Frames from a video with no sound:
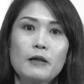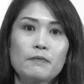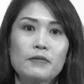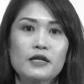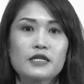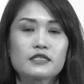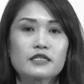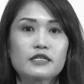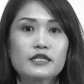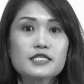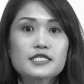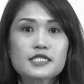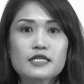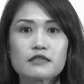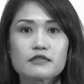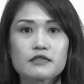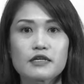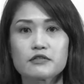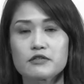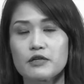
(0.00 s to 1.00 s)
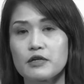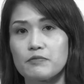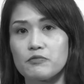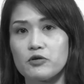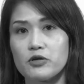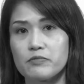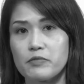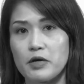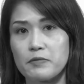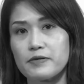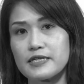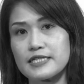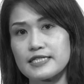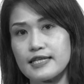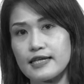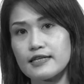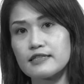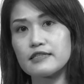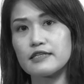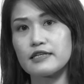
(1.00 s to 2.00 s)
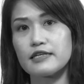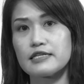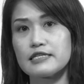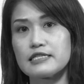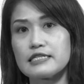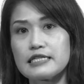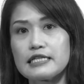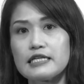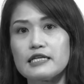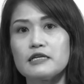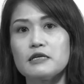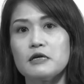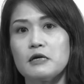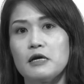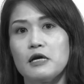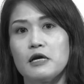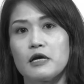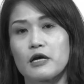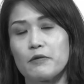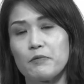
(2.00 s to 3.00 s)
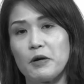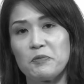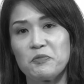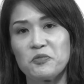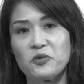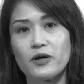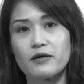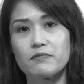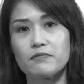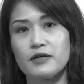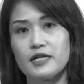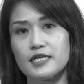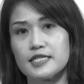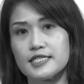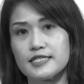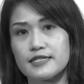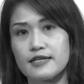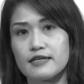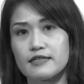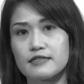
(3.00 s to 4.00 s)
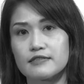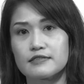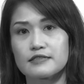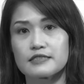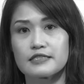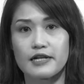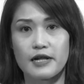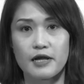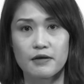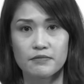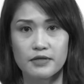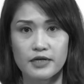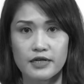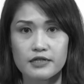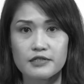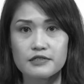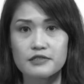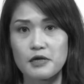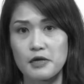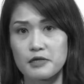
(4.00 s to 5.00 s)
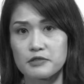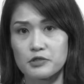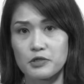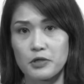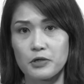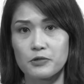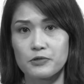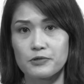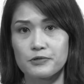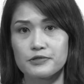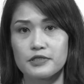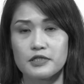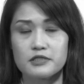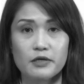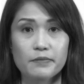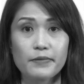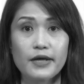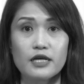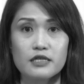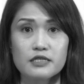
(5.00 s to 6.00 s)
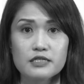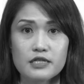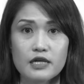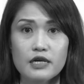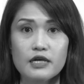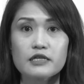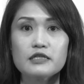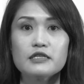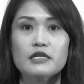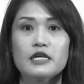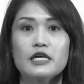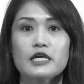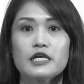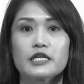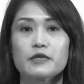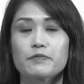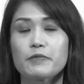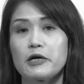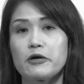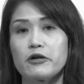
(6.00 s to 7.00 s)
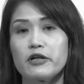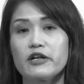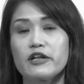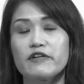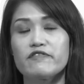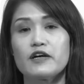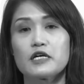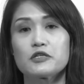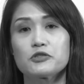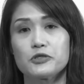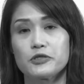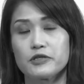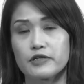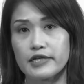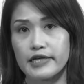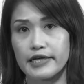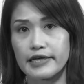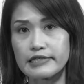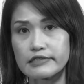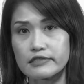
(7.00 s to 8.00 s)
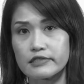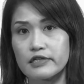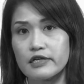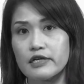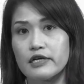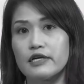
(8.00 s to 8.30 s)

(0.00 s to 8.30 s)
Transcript: paling tidak sekitar 35% dari kemampuan belajar grammar atau tata bahasa dipengaruhi oleh faktor gen.